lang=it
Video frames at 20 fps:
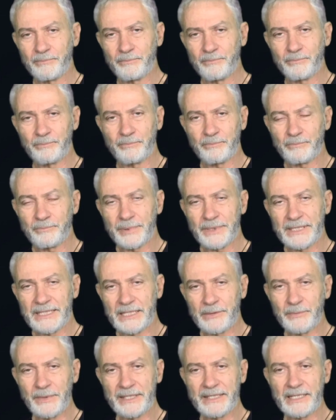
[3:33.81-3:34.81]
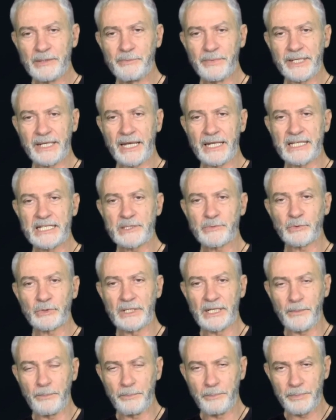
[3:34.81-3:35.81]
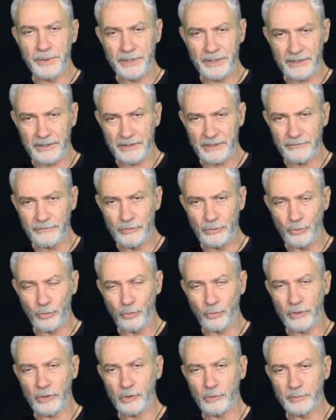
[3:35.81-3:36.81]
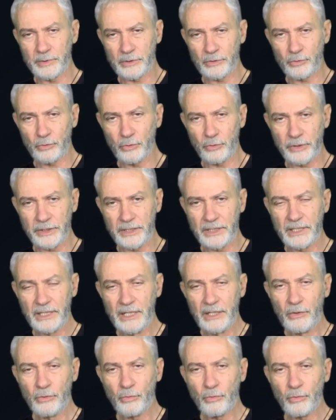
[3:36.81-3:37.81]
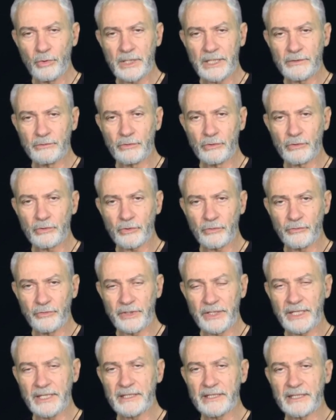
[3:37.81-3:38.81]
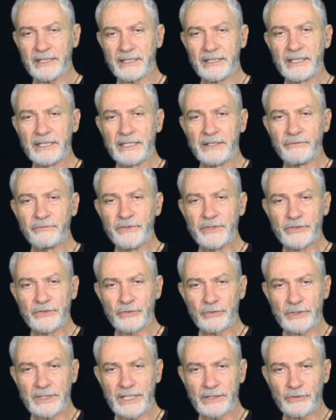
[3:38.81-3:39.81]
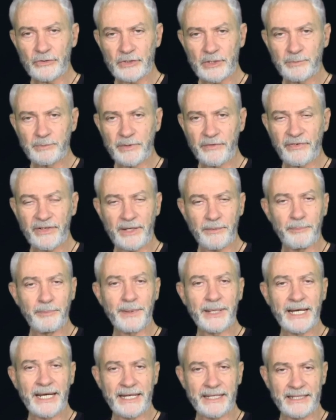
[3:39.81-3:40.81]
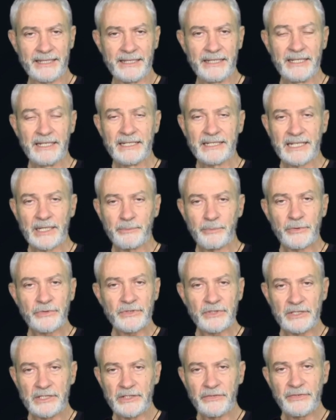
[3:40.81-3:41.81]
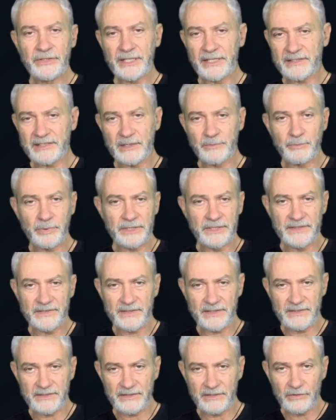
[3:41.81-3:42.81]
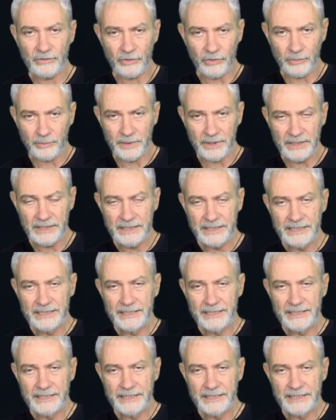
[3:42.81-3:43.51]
mm, praticamente il meccanismo delle peer review, quello per cui un lavoro viene visionato sempre fra pari, che poi significa sempre gli stessi nomi,